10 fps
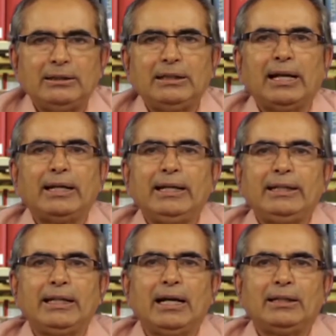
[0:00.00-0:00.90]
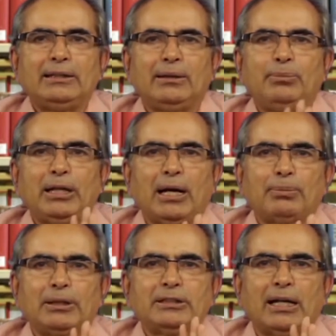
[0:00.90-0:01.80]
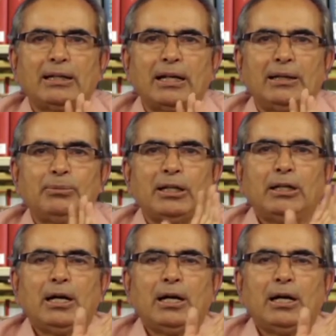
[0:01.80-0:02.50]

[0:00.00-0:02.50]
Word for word: या नहीं किया ये भी आपकी जानकारी में